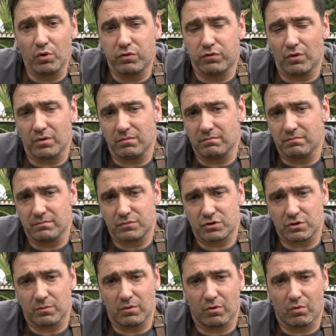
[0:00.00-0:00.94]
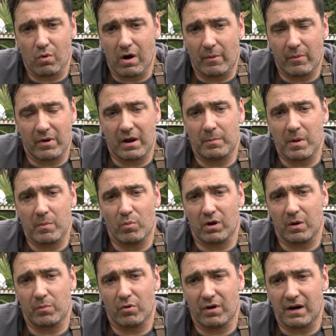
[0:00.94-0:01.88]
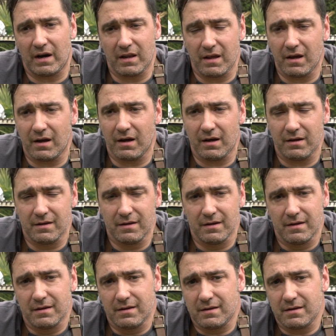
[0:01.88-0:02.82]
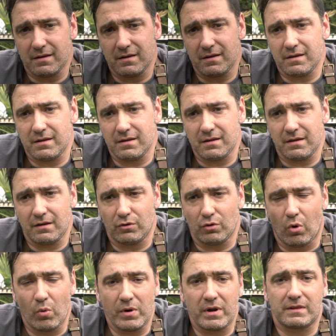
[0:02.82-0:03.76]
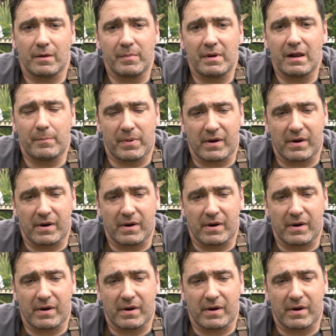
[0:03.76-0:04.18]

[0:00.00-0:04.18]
fútbol, somos, jugamos en el mismo equipo de la liga, y nos unen también las